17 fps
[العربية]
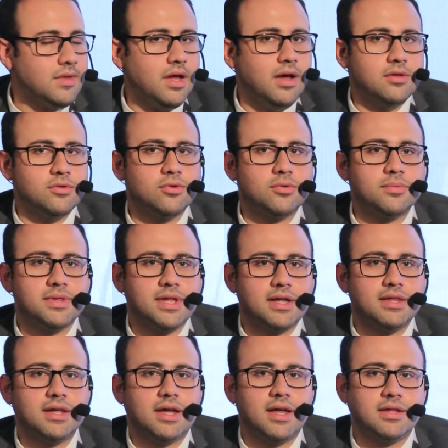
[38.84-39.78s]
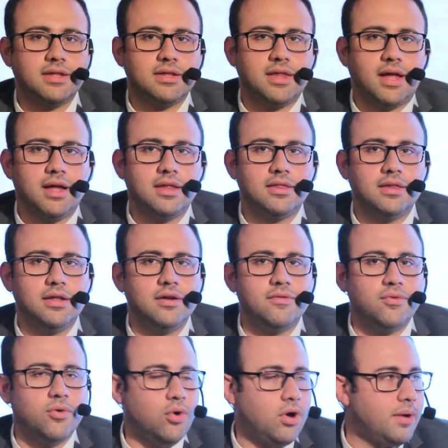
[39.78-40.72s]
هي التوك بتاعتي كانت عن
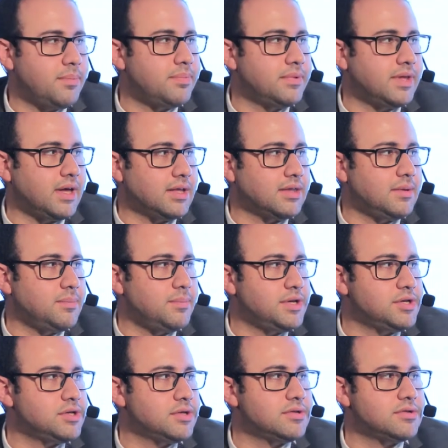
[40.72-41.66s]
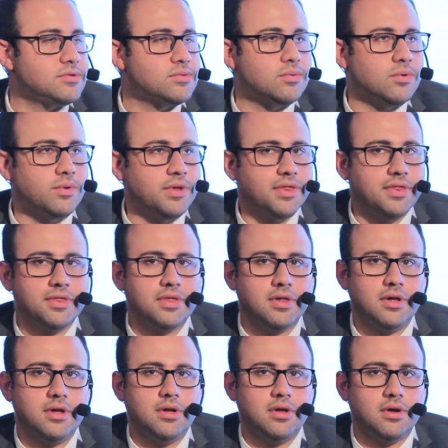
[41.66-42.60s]
الفولو اب بتاعه البيشنتس ويز
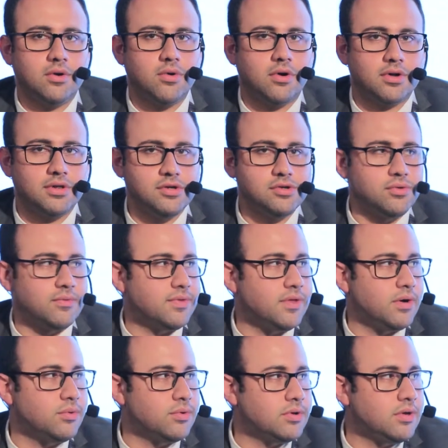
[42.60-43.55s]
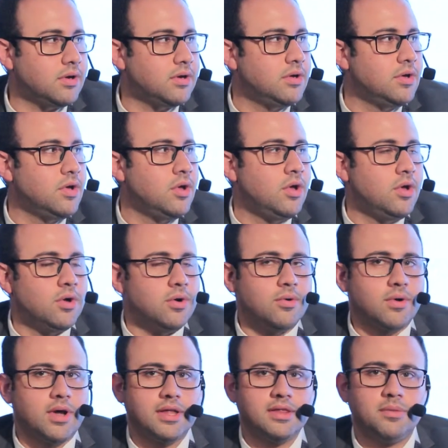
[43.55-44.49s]
كوركتيشن اوف ذا اورتا
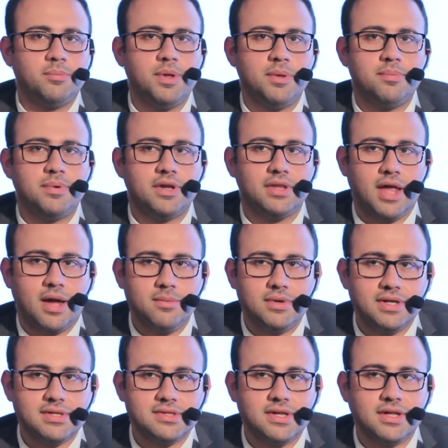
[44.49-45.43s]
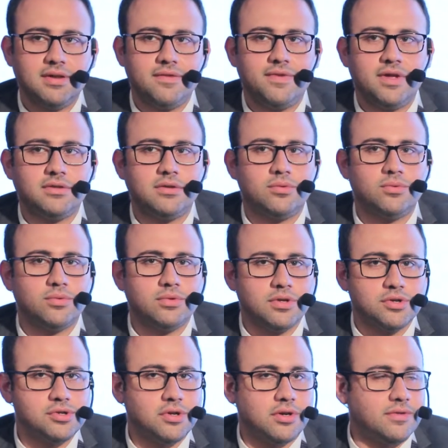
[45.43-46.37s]
وكان بيبر اتعمل السنه اللي فاتت
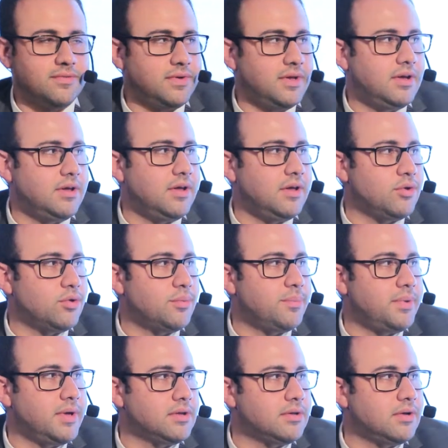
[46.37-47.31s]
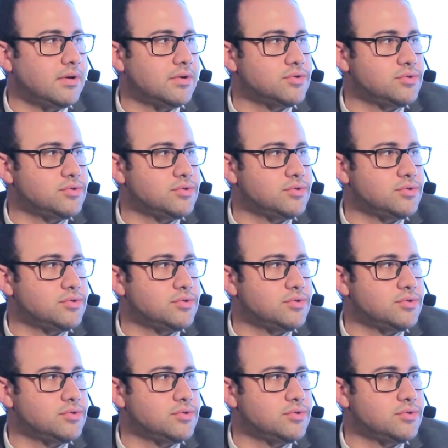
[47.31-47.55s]
واتنشرت في اليوروبيان هارت